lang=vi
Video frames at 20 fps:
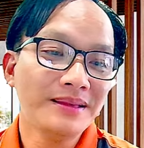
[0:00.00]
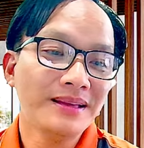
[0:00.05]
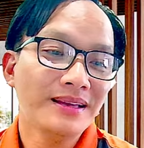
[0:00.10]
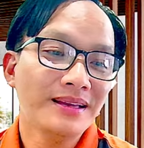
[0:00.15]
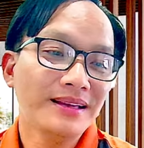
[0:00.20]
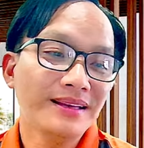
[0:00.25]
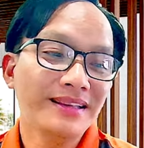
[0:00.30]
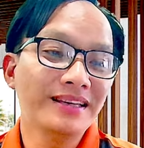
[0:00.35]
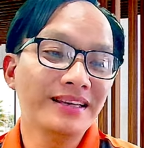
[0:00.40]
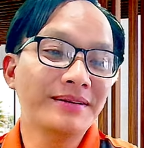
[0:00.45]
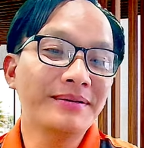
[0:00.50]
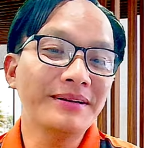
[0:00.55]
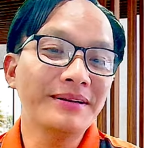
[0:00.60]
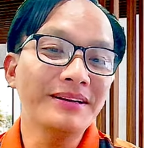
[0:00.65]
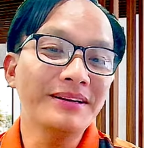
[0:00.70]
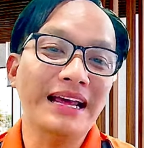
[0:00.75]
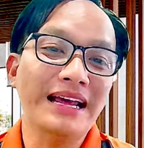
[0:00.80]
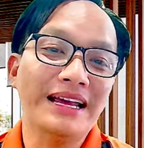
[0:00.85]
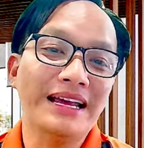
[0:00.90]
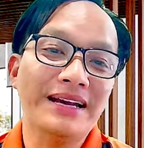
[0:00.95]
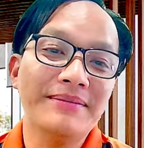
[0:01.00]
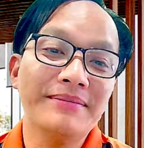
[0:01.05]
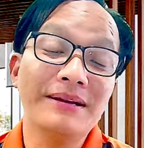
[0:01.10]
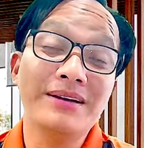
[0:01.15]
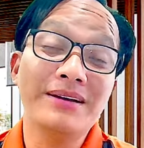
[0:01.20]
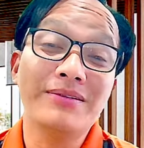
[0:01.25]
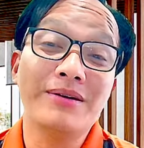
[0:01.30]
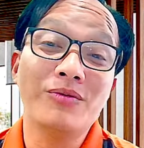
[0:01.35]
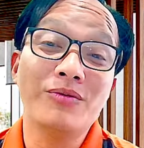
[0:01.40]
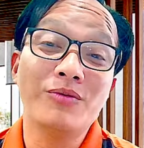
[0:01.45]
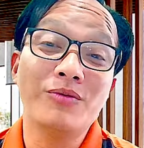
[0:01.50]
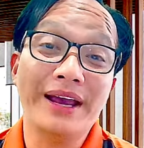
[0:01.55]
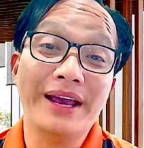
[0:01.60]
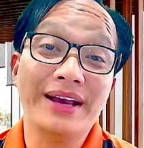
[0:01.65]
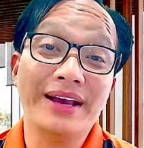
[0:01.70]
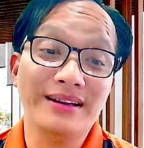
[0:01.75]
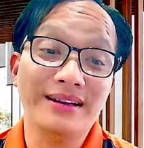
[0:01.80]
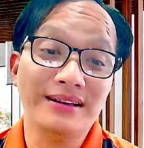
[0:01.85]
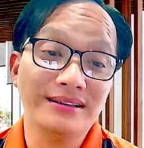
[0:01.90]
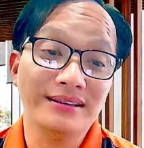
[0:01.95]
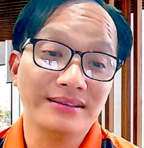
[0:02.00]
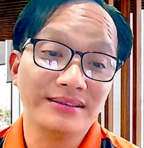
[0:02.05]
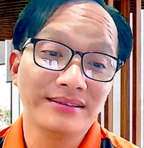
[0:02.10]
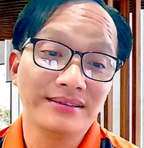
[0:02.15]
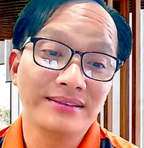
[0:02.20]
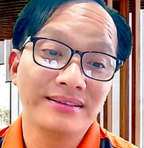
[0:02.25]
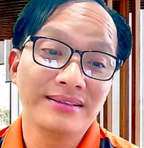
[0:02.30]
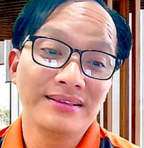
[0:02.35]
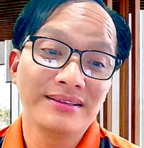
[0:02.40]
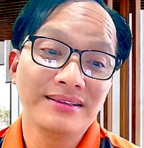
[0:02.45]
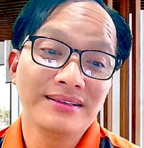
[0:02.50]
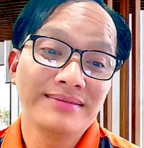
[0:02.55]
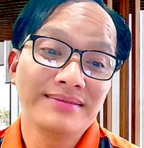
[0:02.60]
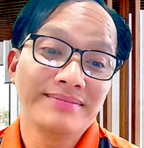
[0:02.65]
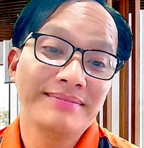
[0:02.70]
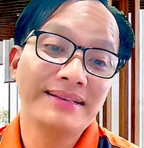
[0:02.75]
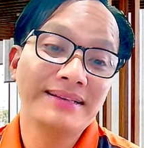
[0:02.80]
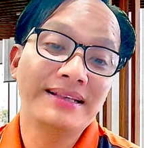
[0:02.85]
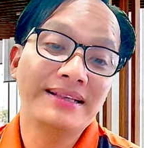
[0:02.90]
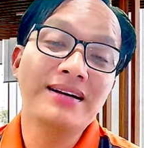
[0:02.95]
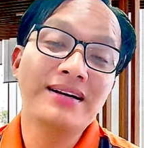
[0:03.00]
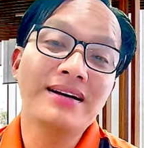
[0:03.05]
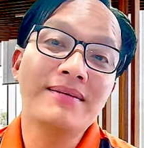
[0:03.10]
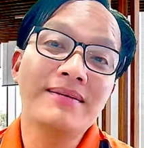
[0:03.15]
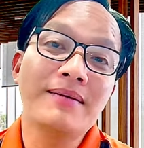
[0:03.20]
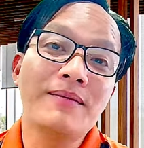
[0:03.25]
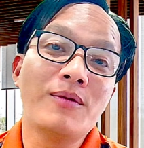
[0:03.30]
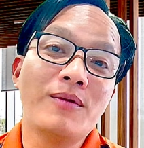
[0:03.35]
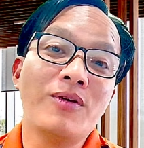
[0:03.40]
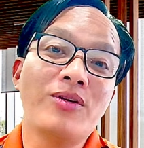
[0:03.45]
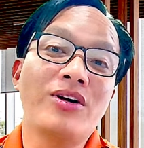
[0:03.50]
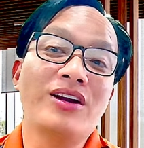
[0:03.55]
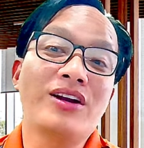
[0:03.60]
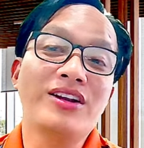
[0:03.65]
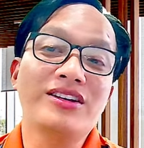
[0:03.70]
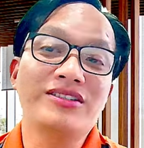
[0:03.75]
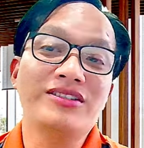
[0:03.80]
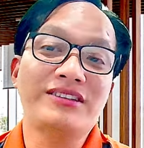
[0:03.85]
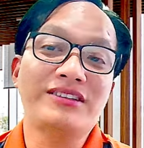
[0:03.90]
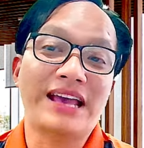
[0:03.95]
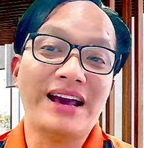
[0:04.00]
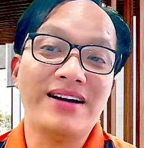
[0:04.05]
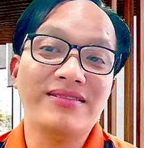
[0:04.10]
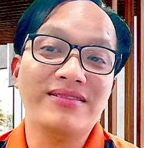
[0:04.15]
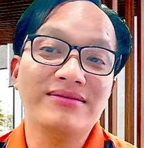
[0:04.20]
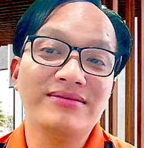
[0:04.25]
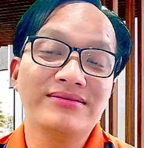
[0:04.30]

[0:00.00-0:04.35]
như những mấy đứa này á mấy nào không quen á bạn thử bạn mua rồi nó cho trả không